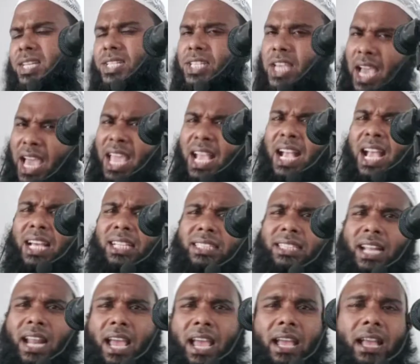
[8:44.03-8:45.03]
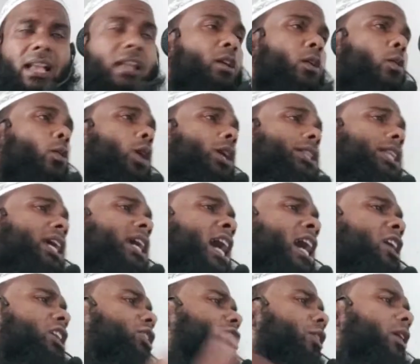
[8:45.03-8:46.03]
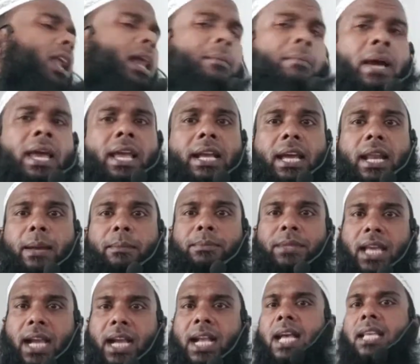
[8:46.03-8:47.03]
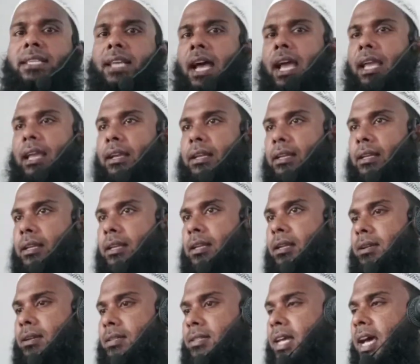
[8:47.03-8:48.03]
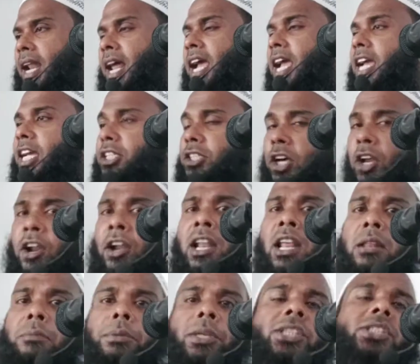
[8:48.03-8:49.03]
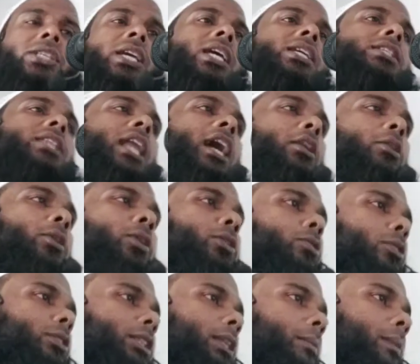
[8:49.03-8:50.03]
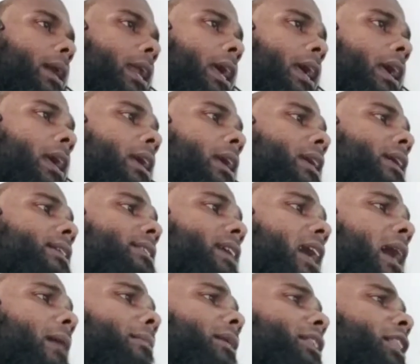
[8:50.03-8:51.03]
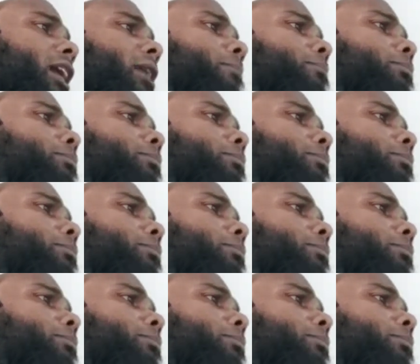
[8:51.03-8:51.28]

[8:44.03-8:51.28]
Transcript: সেই ক্ষেত্রে অধিকাংশ ওলামাইকেরাম দেখা যায় যারা এই ধরনের বিশ্বাস লালন করতে পারে যে আমাদের